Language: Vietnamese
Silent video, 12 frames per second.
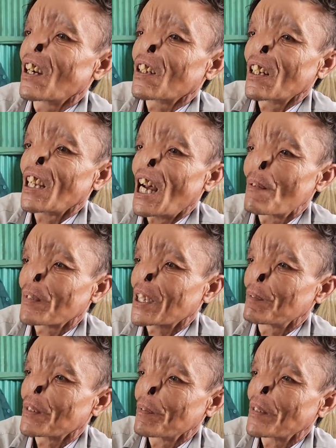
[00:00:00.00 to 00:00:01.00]
cho cái ham
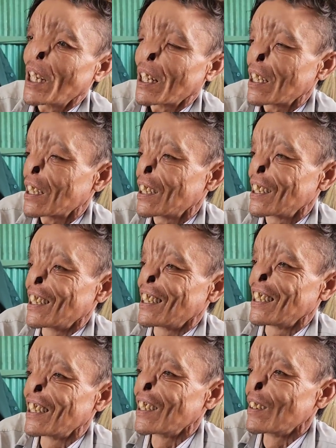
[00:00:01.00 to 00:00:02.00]
kiếm kiếm tiền
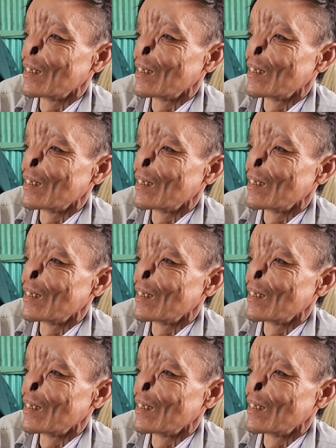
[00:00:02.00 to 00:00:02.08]
ừ.